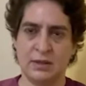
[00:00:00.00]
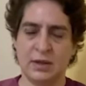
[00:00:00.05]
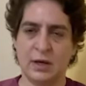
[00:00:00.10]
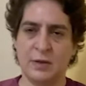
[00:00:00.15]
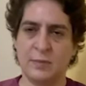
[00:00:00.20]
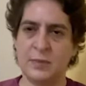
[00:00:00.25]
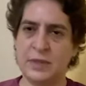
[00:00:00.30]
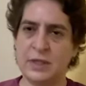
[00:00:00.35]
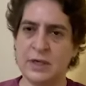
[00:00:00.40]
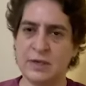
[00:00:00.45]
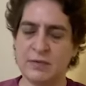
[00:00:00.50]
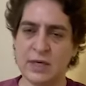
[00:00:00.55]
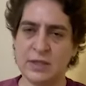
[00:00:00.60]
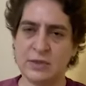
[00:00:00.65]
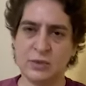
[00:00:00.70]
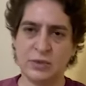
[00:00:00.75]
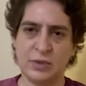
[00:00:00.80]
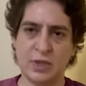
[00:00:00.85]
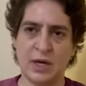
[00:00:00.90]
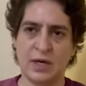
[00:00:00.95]
अपनी आवाज़
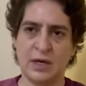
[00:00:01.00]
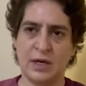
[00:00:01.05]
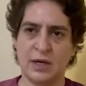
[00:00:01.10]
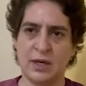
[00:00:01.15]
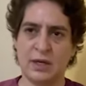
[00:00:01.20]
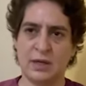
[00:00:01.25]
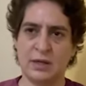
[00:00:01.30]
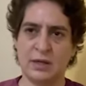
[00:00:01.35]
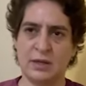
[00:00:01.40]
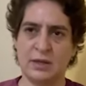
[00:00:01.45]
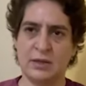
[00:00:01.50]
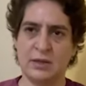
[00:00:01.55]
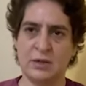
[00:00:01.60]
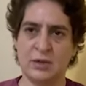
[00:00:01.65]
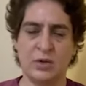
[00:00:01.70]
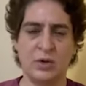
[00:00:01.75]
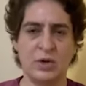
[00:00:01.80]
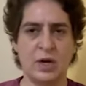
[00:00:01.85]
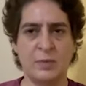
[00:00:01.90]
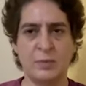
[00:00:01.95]
उठा रहा है
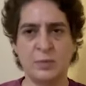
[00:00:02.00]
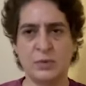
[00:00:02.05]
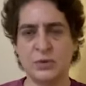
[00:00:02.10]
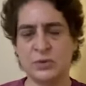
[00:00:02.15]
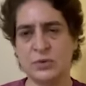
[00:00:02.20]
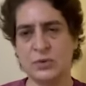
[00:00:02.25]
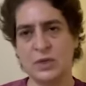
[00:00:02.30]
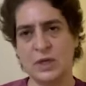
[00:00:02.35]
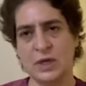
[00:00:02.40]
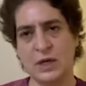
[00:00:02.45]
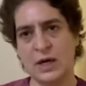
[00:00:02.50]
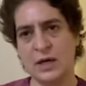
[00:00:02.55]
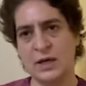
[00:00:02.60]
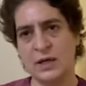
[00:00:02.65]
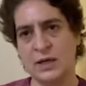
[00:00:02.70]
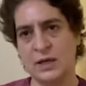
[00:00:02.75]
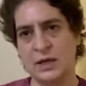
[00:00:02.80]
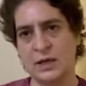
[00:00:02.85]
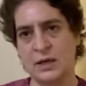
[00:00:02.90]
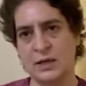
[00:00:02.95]
और आप उसको नकार
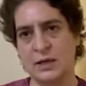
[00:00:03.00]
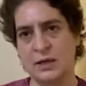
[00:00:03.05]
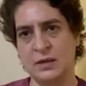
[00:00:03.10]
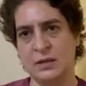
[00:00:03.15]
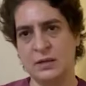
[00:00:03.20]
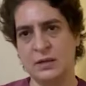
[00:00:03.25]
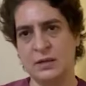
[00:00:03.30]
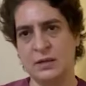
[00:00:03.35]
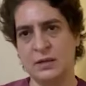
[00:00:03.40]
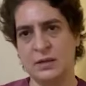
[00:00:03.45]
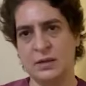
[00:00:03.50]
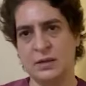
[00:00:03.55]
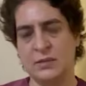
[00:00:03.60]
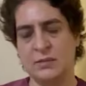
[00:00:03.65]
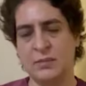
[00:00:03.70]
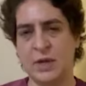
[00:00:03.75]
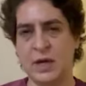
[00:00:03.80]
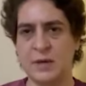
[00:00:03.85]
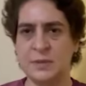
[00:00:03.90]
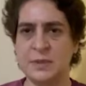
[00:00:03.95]
रहे हैं
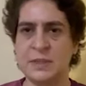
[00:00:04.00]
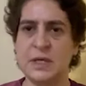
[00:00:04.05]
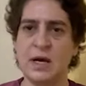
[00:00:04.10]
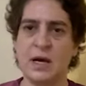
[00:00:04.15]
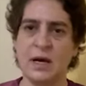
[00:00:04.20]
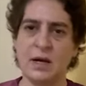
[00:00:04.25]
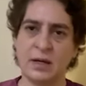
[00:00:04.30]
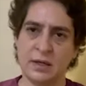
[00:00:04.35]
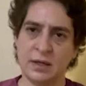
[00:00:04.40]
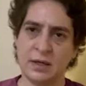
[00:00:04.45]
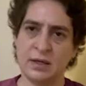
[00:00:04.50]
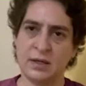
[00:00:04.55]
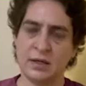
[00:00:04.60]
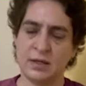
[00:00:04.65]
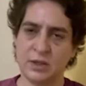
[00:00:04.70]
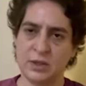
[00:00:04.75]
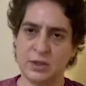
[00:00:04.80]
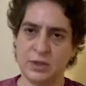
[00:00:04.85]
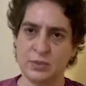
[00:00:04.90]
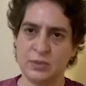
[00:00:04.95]
मैं आपसे आग्रह
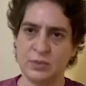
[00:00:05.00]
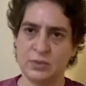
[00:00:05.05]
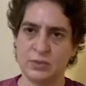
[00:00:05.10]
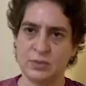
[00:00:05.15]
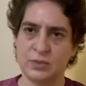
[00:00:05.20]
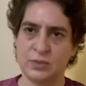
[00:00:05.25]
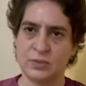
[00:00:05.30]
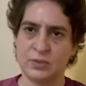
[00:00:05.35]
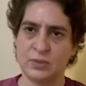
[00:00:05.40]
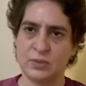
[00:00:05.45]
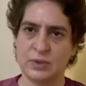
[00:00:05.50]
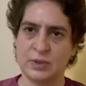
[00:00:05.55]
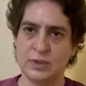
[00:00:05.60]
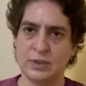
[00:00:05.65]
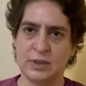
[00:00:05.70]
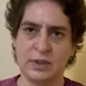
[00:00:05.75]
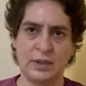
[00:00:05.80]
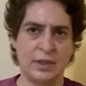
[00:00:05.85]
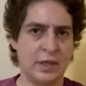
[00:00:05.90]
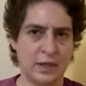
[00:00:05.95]
करती हूँ
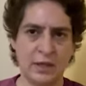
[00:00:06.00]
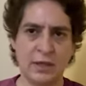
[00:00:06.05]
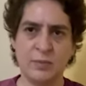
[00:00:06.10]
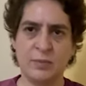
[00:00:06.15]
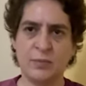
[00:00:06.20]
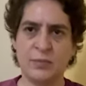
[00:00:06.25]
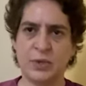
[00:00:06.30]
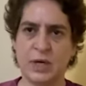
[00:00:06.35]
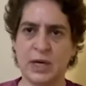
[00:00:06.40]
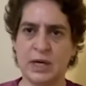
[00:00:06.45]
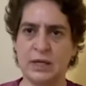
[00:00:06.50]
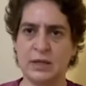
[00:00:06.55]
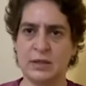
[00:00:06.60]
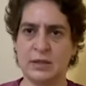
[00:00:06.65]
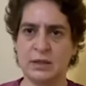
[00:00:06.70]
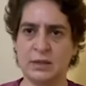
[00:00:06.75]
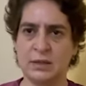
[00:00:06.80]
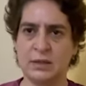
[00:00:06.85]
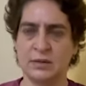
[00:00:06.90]
लखीमपुर आइए ना